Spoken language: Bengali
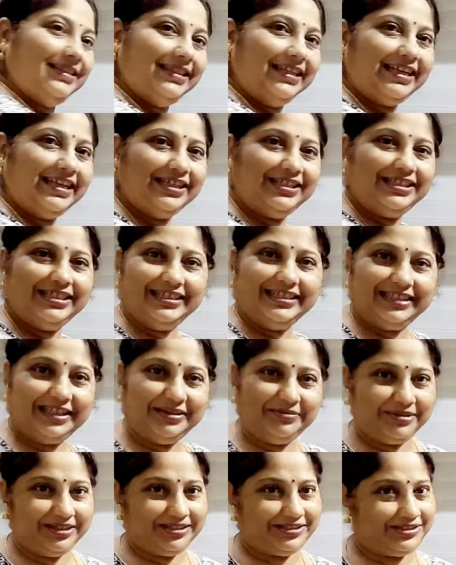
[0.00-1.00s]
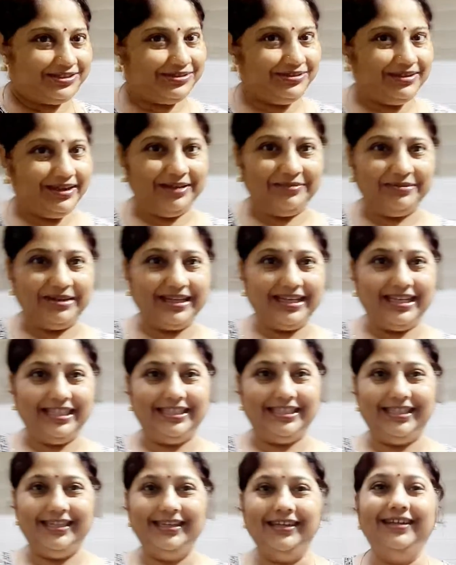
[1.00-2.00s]
দেখে চিনতেই পারছ আমার
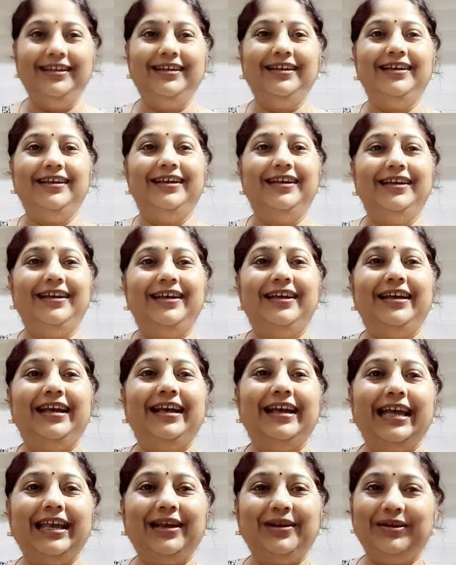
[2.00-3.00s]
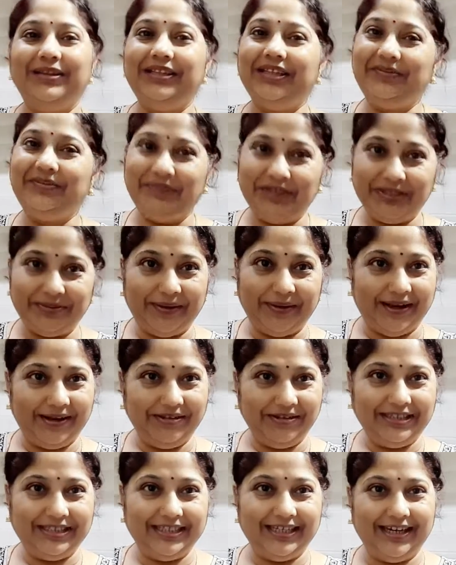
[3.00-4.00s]
কিচেন এই কদিন বেশ
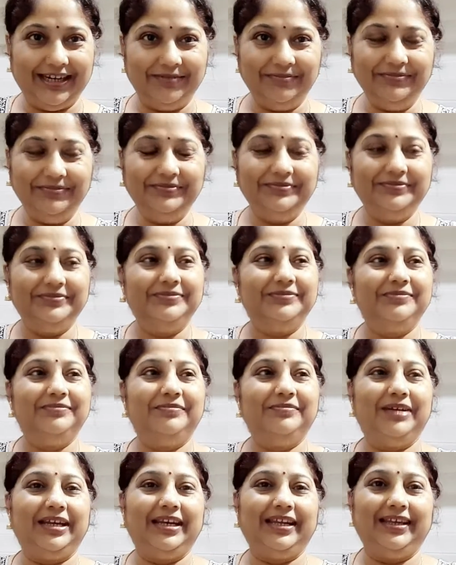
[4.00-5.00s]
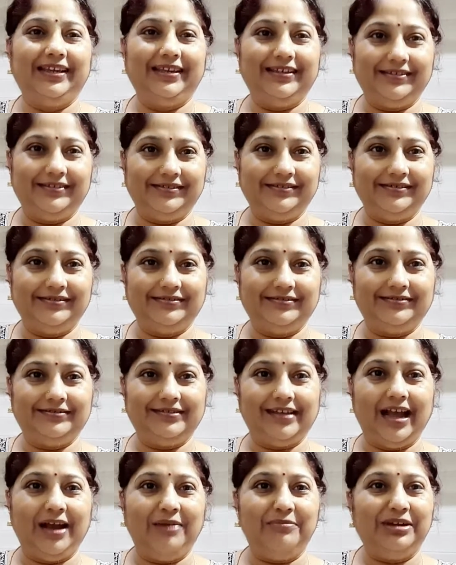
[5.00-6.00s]
ভালোই ছিলাম মানে
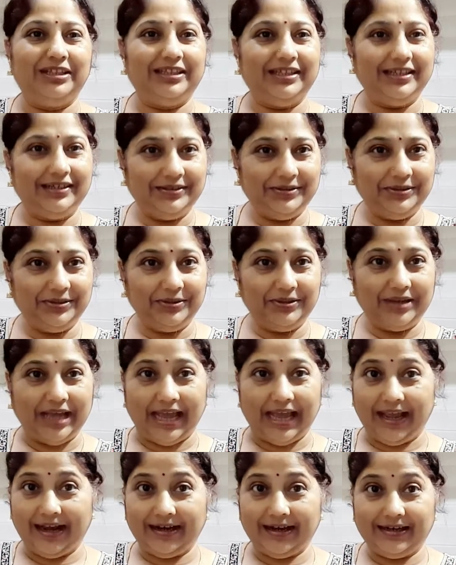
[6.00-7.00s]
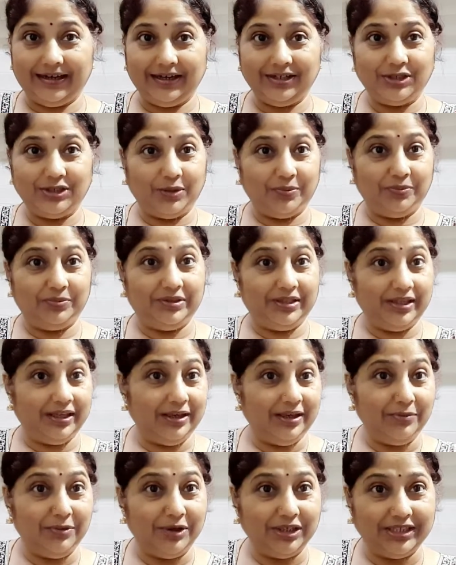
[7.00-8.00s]
আমাদের তো একটা সব থেকে
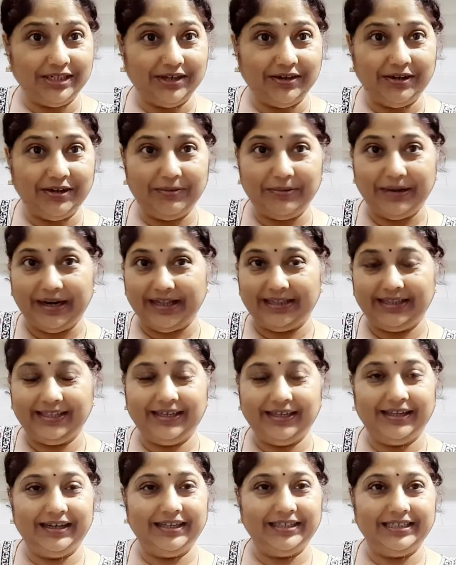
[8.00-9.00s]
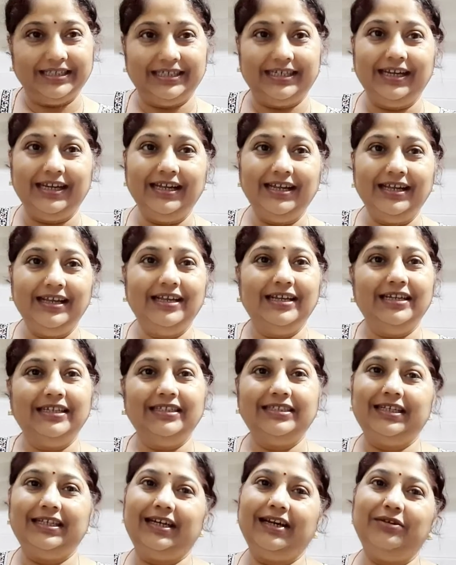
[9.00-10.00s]
মজা হয় বেড়াতে গেলে যেটা
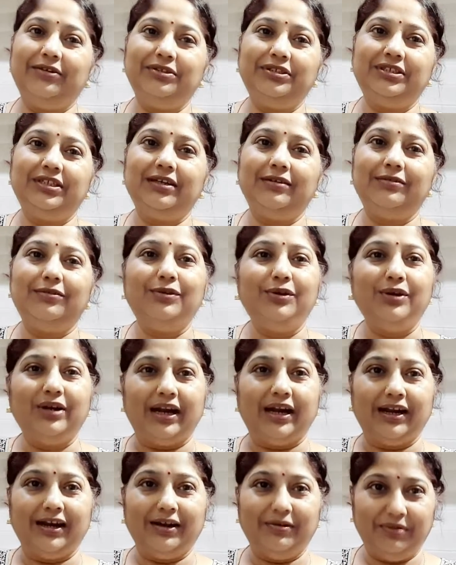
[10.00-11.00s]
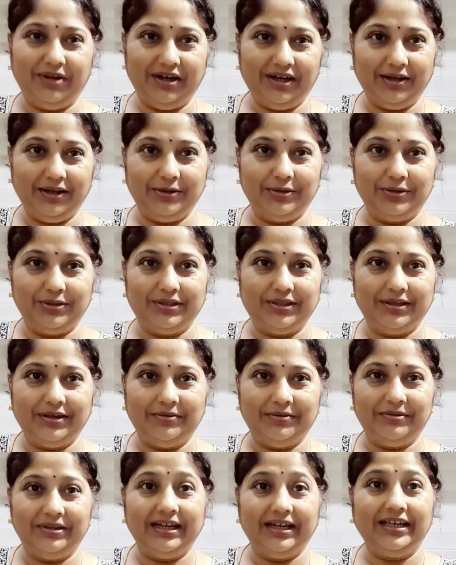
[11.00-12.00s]
সেটা হচ্ছে কোনো রান্না বান্না করতে
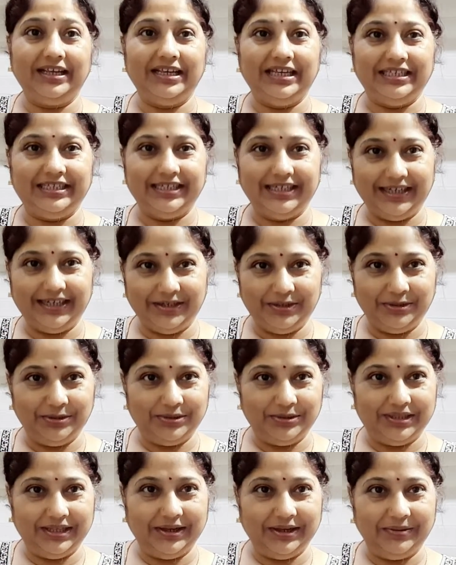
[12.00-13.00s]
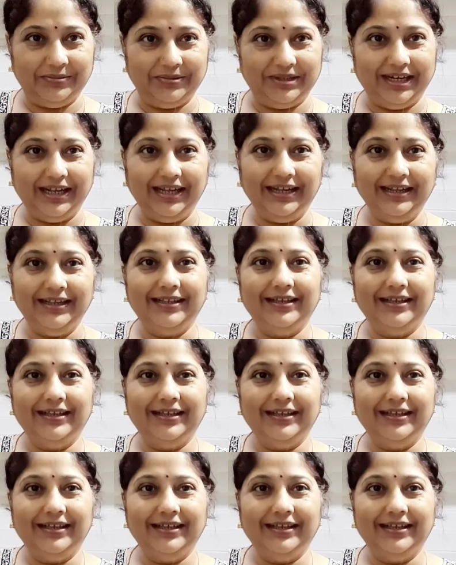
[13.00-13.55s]
হবে না কিচেনে ঢুকতে হবে না